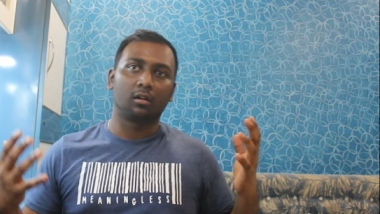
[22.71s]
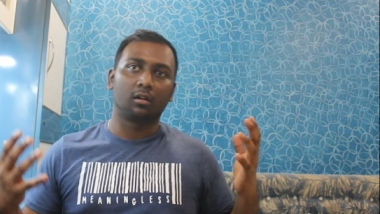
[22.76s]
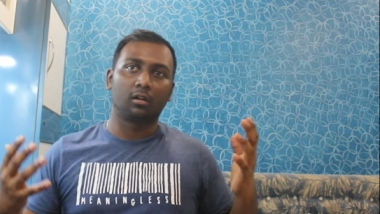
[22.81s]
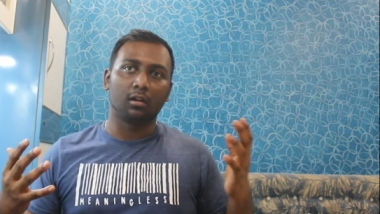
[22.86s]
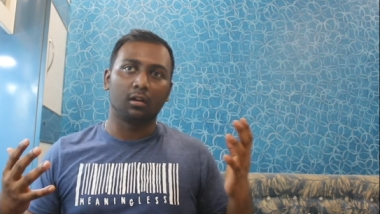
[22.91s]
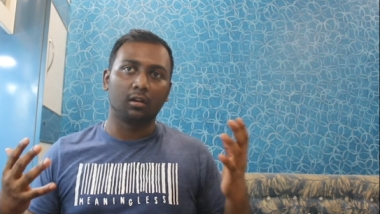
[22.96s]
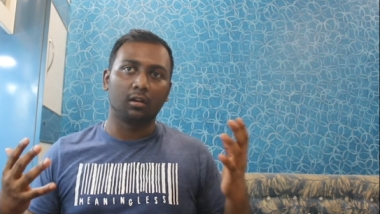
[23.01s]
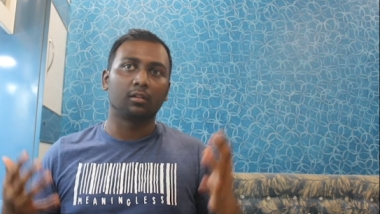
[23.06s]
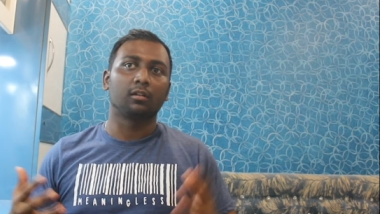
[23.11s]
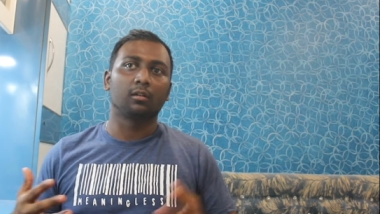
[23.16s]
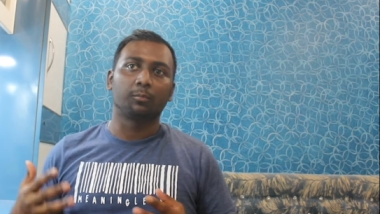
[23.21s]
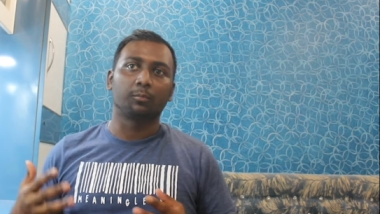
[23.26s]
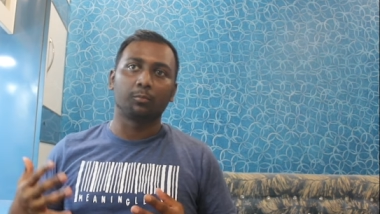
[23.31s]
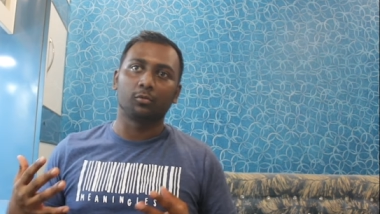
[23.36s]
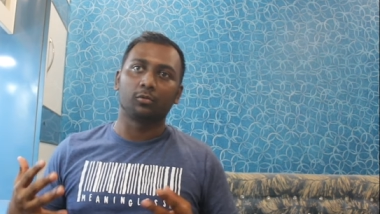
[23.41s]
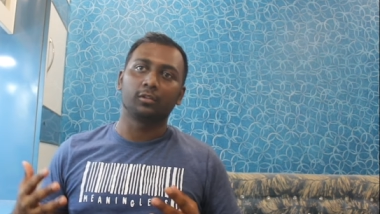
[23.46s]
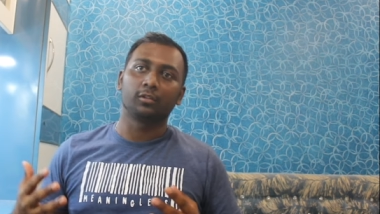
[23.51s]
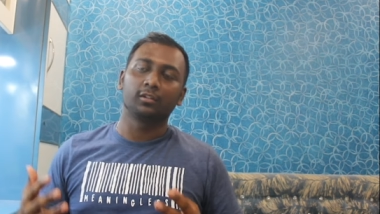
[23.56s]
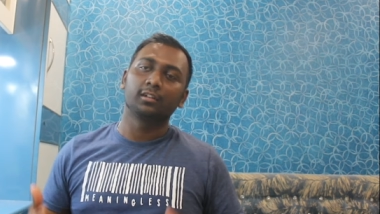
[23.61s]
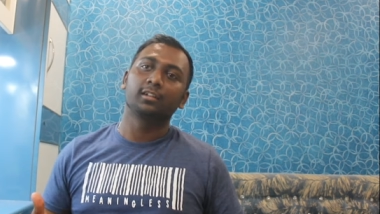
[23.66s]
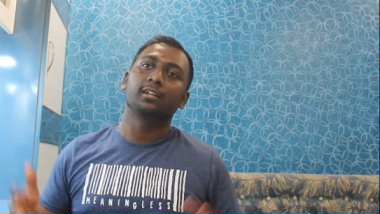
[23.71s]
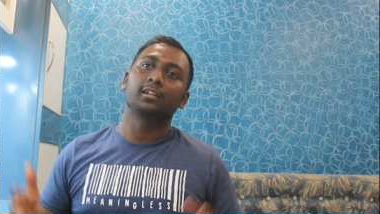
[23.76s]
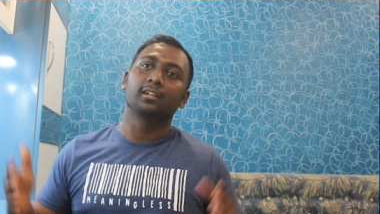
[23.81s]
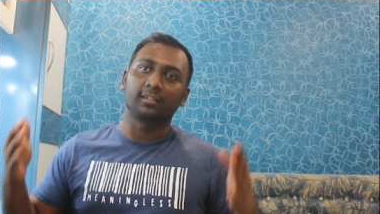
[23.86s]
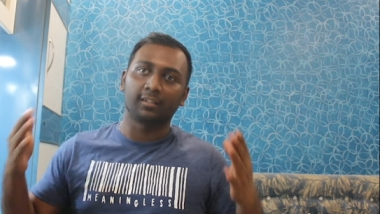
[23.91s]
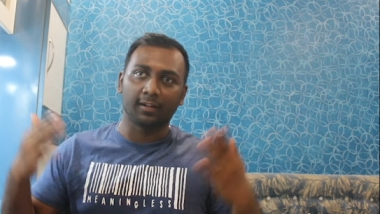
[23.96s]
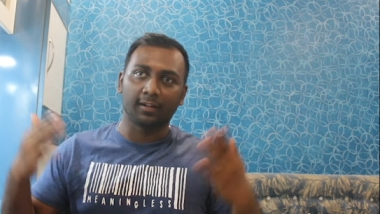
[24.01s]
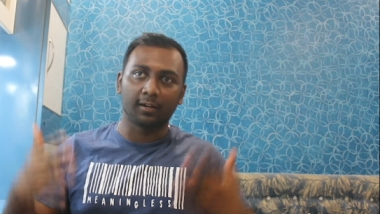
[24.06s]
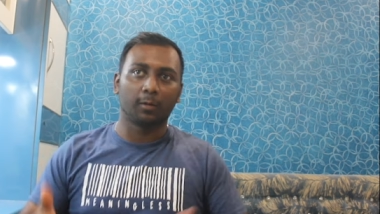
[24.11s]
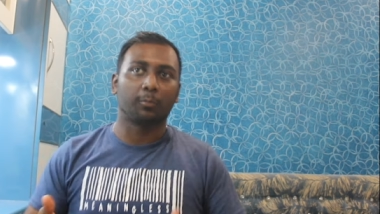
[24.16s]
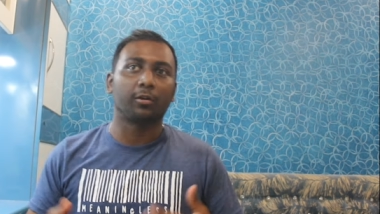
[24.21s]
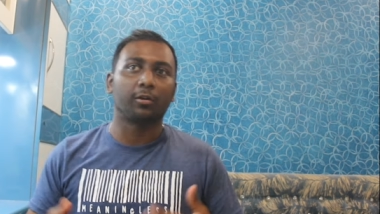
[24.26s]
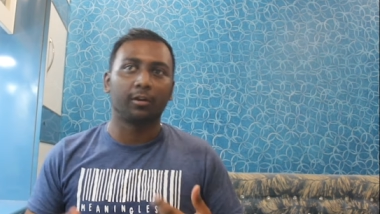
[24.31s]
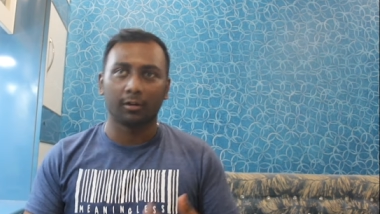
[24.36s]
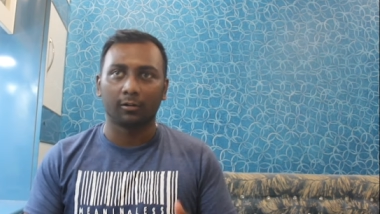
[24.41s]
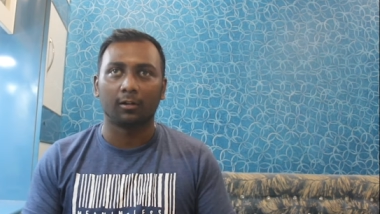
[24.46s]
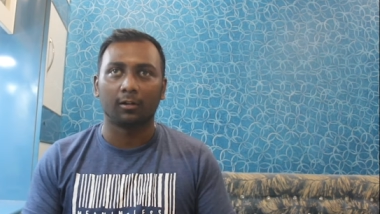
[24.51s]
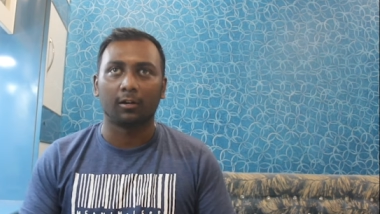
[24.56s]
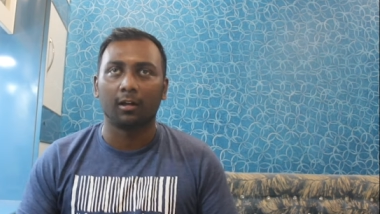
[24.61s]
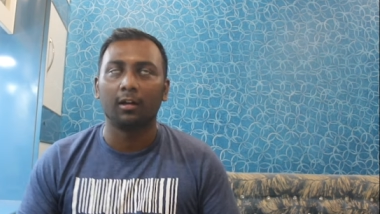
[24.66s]
இது இப்போ வந்து ஸ்ட்ரைட்டாக
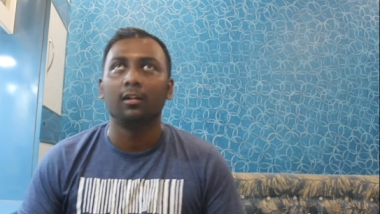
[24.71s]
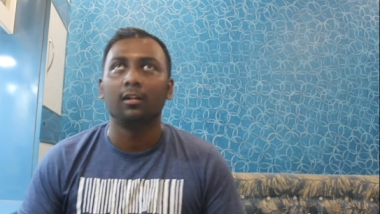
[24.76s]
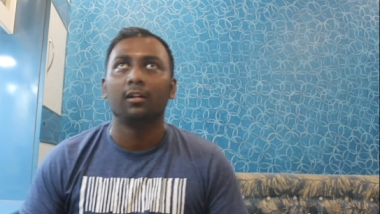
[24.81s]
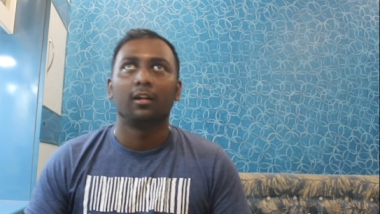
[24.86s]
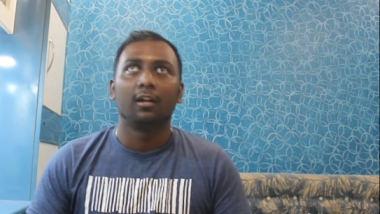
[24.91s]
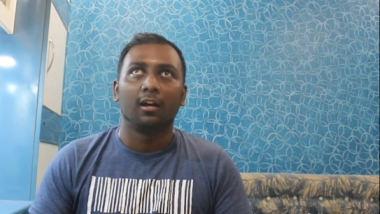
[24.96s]
பாயிண்ட்டுக்கு வரலாம்